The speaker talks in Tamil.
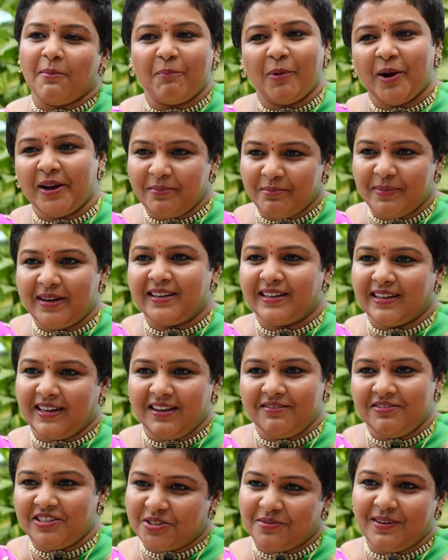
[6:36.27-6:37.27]
அப்பாயின்மெண்ட்
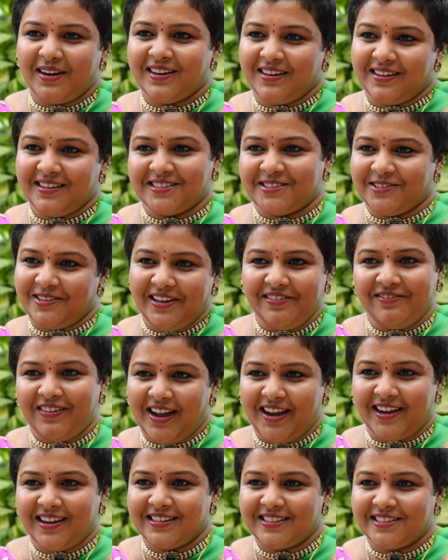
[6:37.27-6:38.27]
எல்லாம் விஸ்வானனை சொல்லி
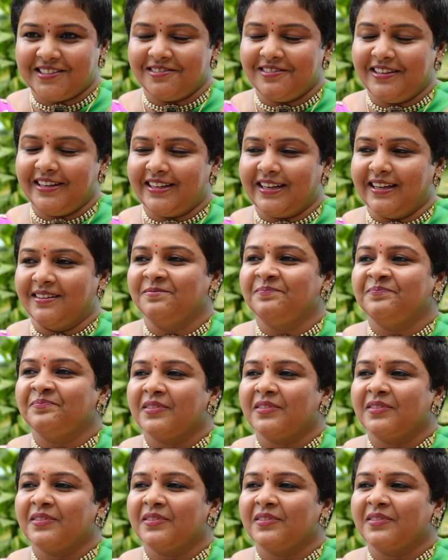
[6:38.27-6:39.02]
வாங்க சொல்லிட்டேன்